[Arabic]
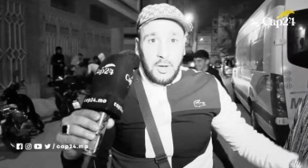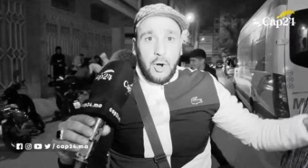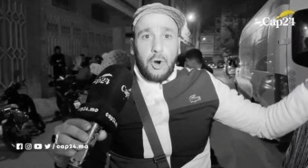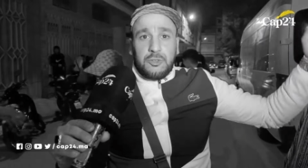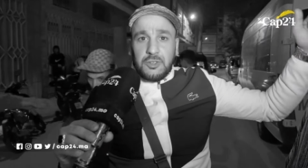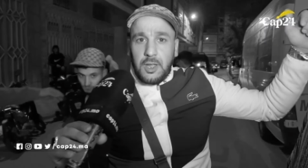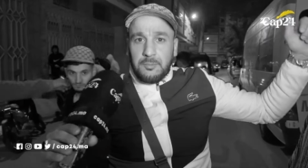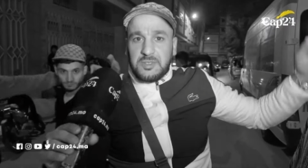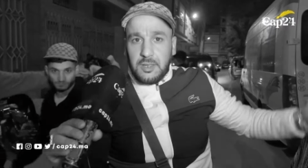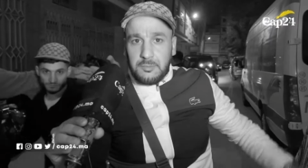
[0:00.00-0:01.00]
خوتنا
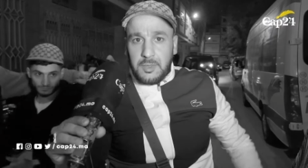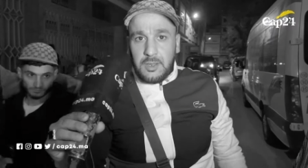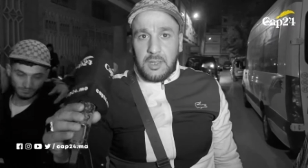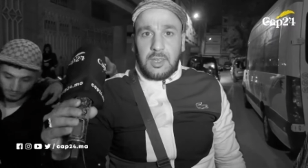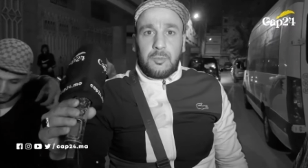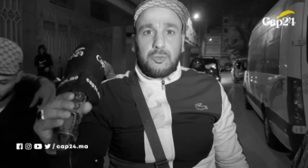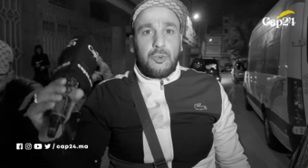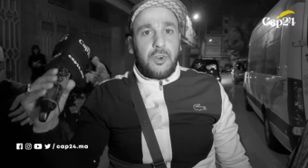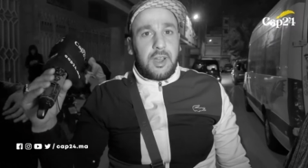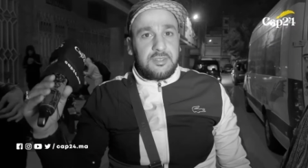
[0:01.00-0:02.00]
مسلمين اللي كيموتوا
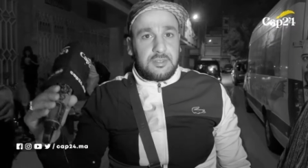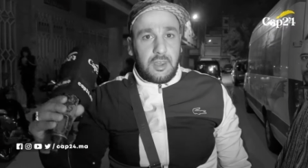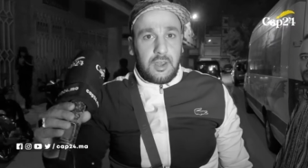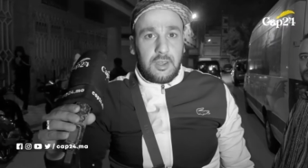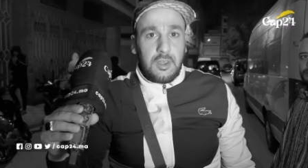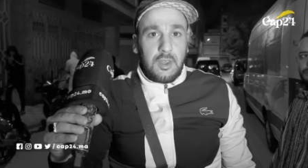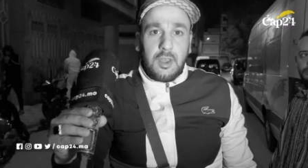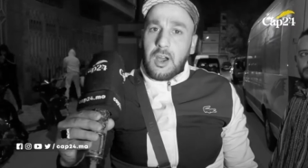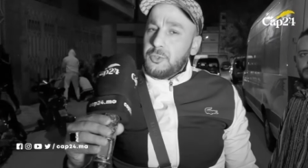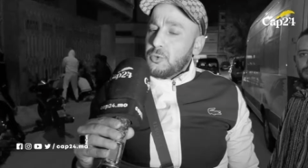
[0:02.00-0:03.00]
في غزه
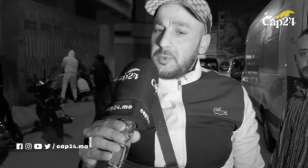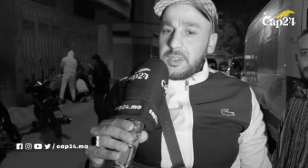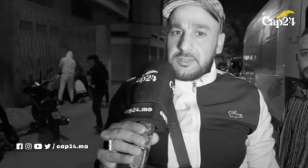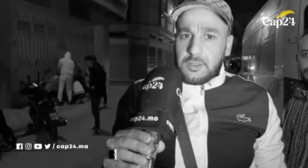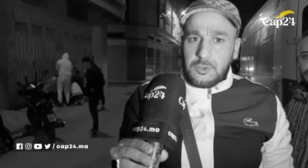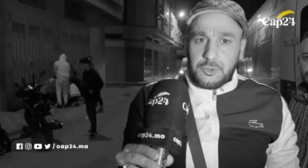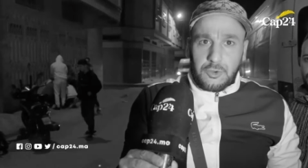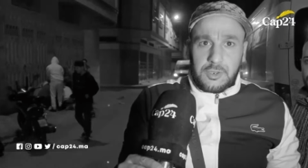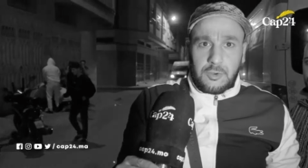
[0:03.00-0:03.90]
هذوك هما اللي خصنا نهضروا عليهم